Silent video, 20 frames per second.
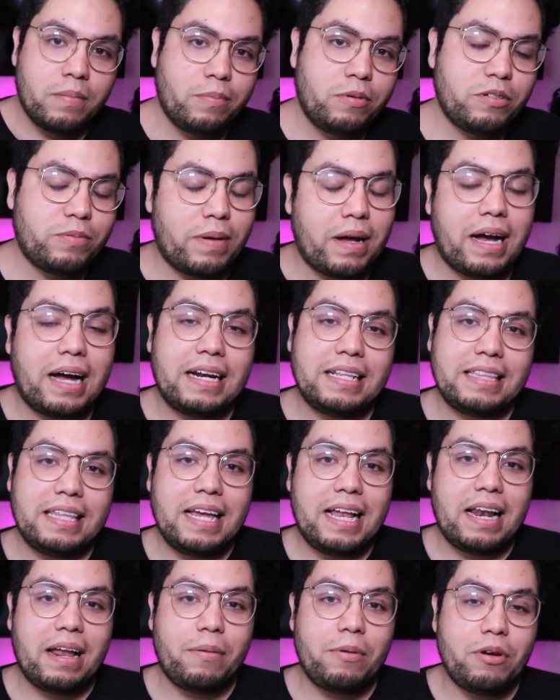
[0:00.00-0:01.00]
pues bajarte
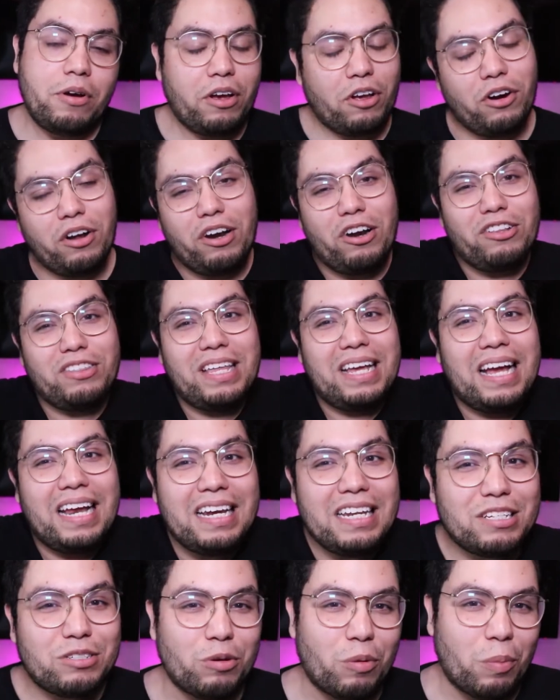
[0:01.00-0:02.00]
del avión. Creo que no te
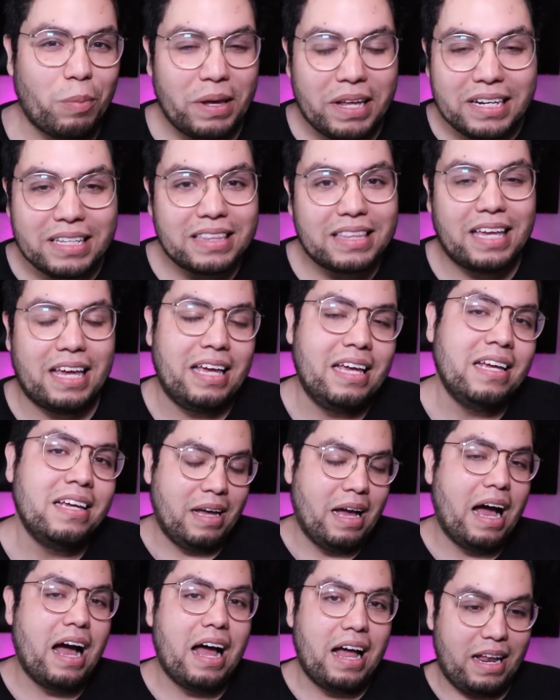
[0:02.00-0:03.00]
dejan ni subirte
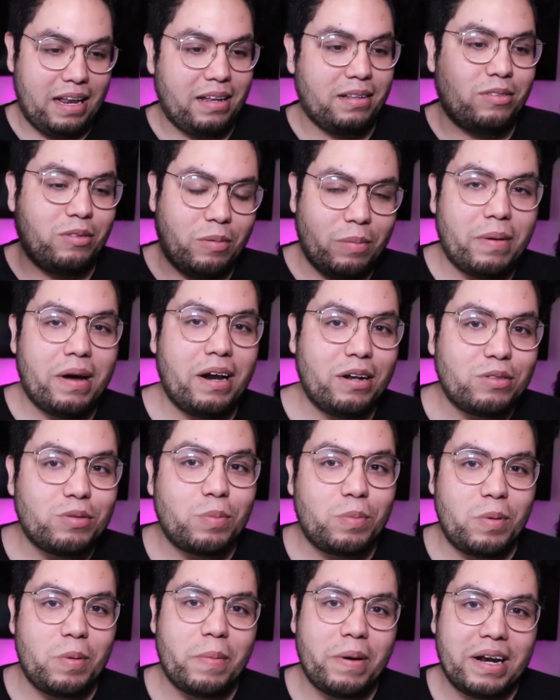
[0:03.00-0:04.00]
a tomar
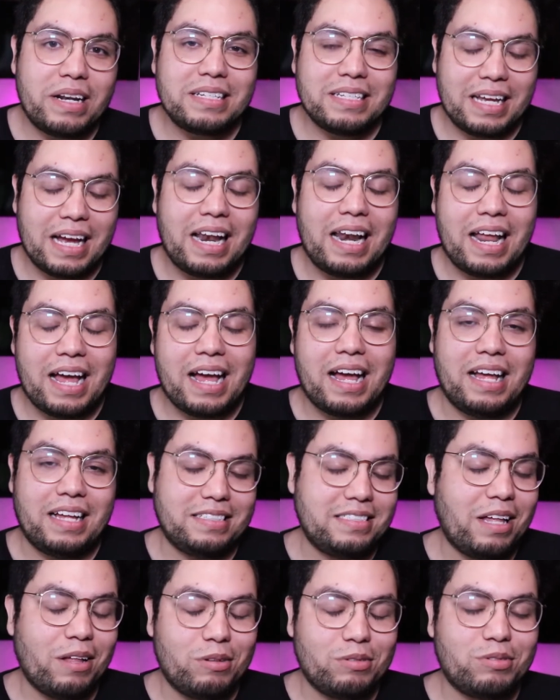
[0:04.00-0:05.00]
tu primera escala a
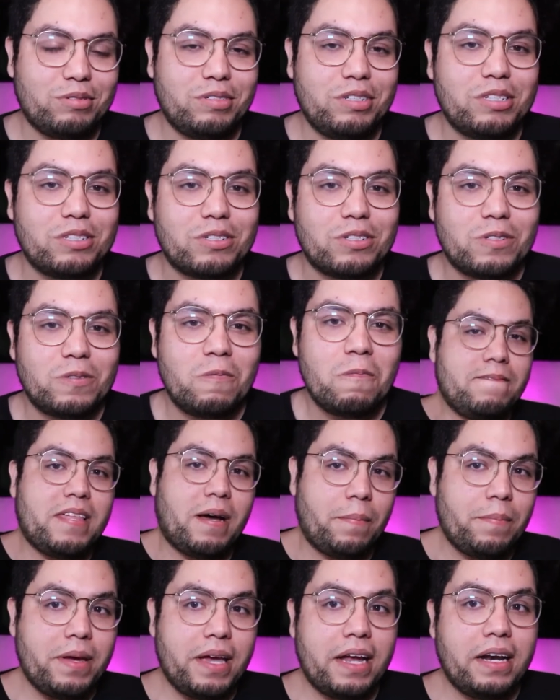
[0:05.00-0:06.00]
Estados Unidos.
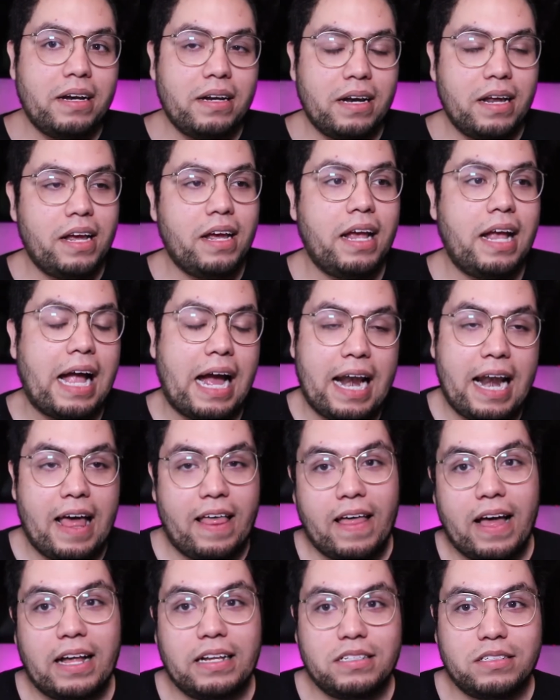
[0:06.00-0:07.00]
También en
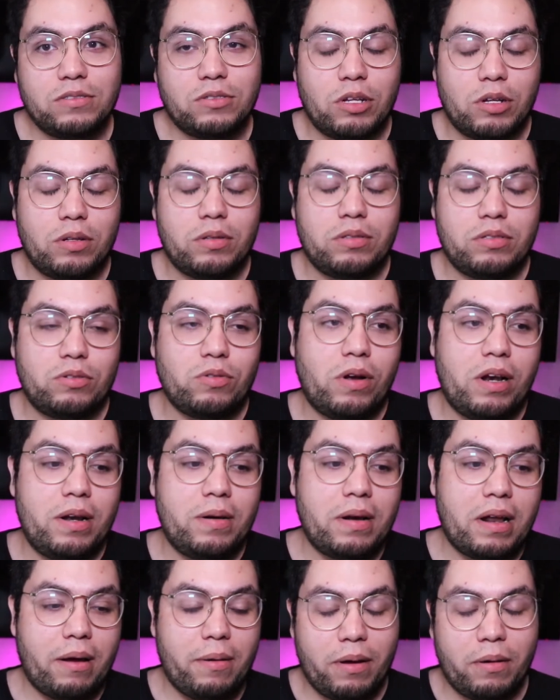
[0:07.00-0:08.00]
Canadá
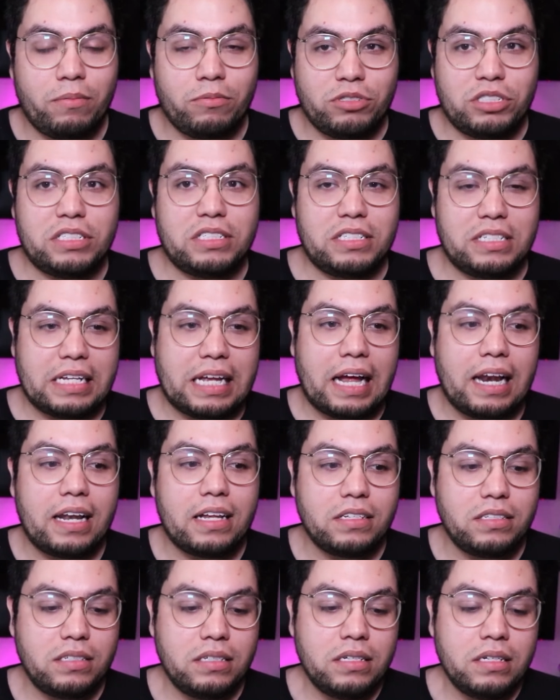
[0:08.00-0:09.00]
suelen haber muchas
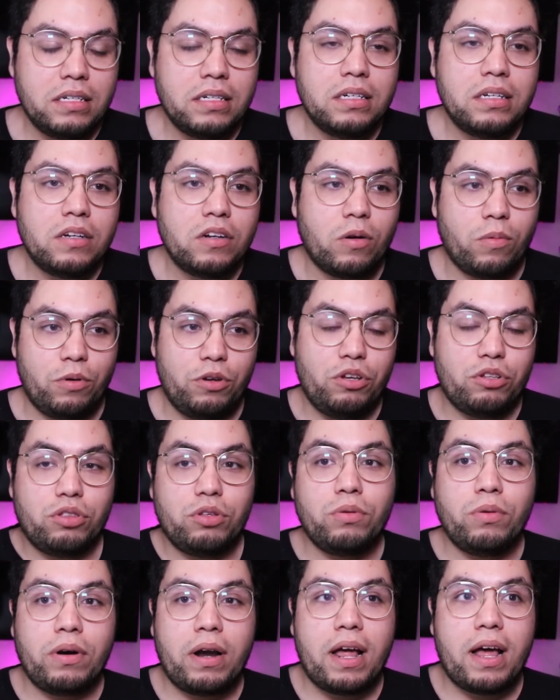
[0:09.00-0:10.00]
escalas. Como yo
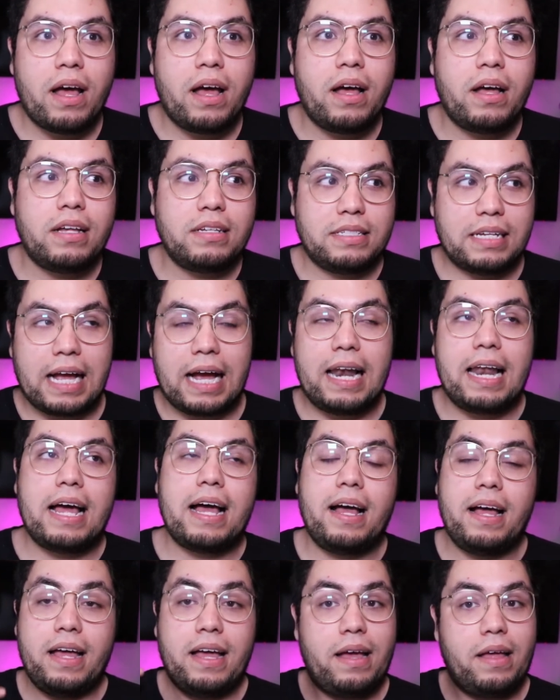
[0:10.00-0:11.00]
tengo una
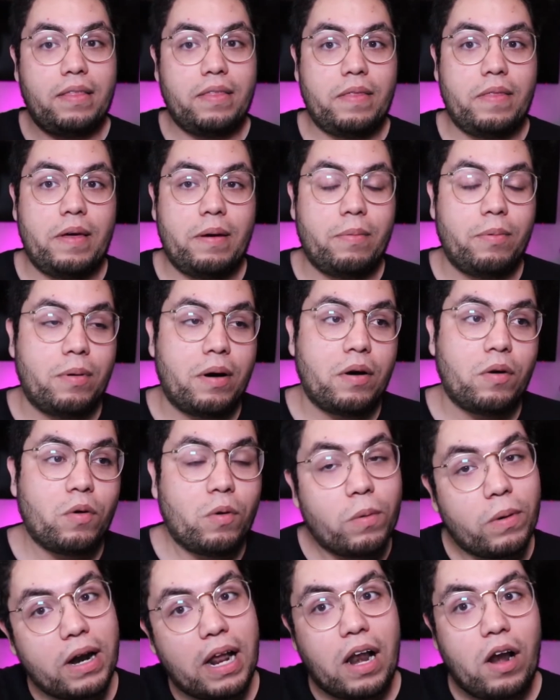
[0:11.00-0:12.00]
escala de
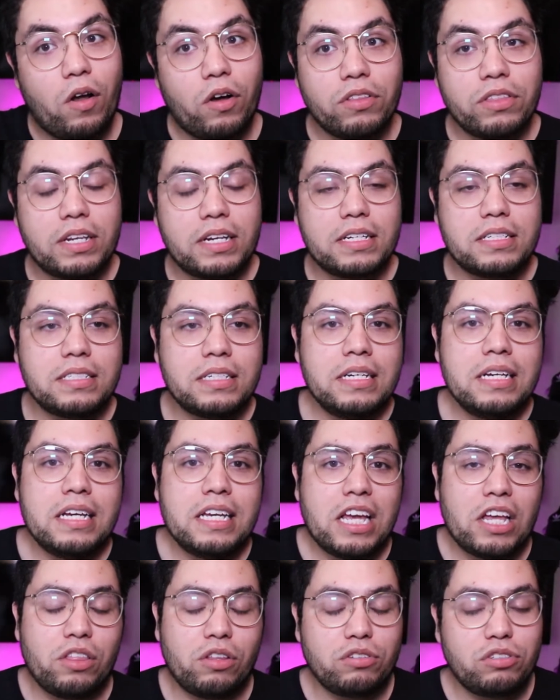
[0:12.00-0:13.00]
Vancouver a Londres.
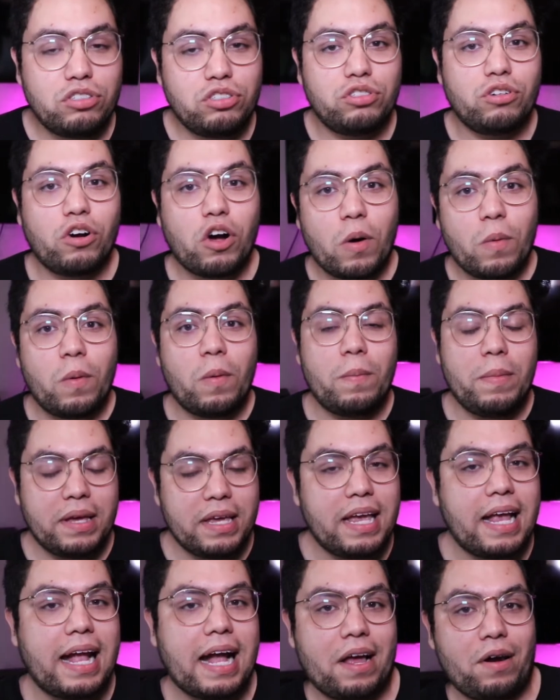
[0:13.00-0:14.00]
Y entonces yo como
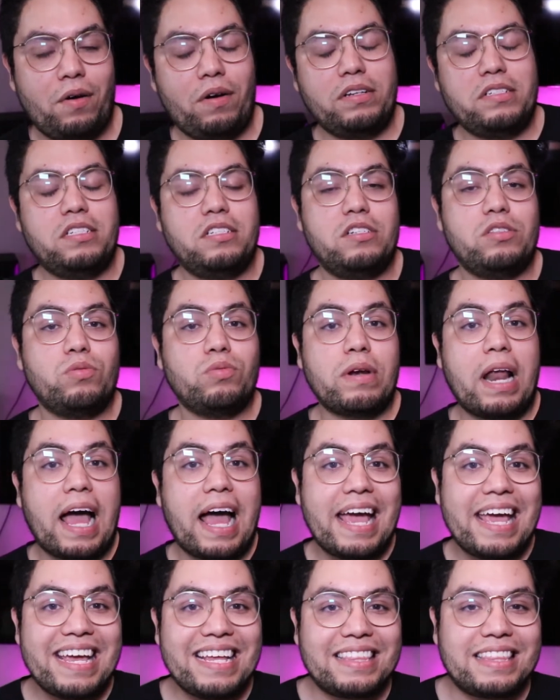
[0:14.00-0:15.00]
mexicano necesito
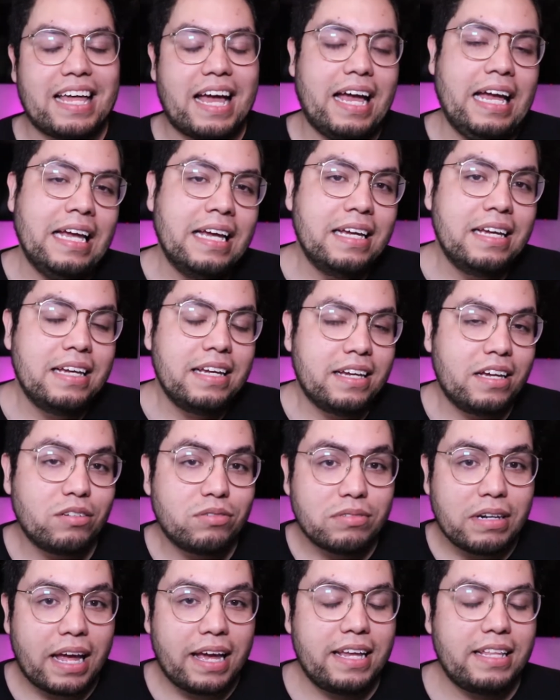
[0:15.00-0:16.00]
una ETA. que
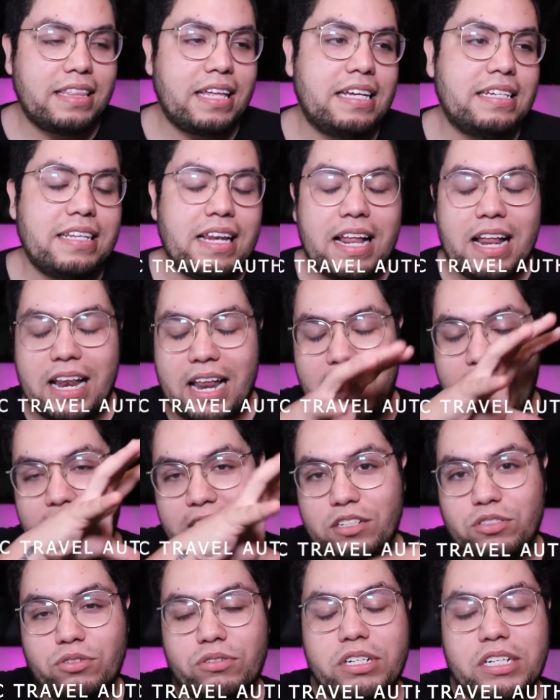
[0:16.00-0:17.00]
es una ETA? Es la
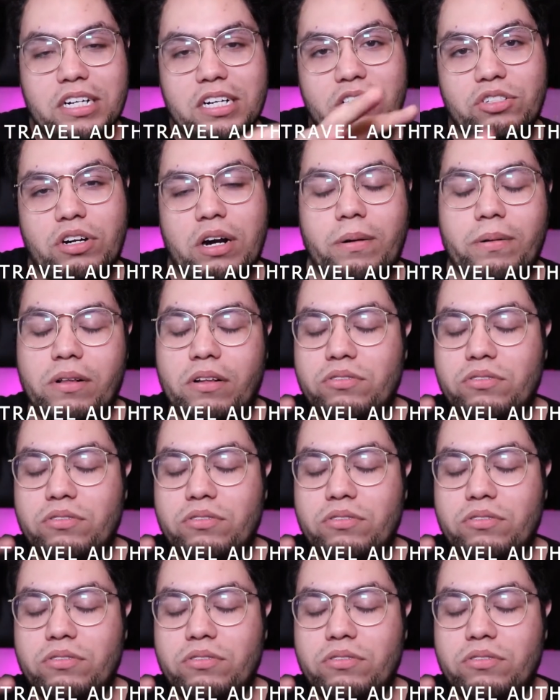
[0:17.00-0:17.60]
Electronic Travel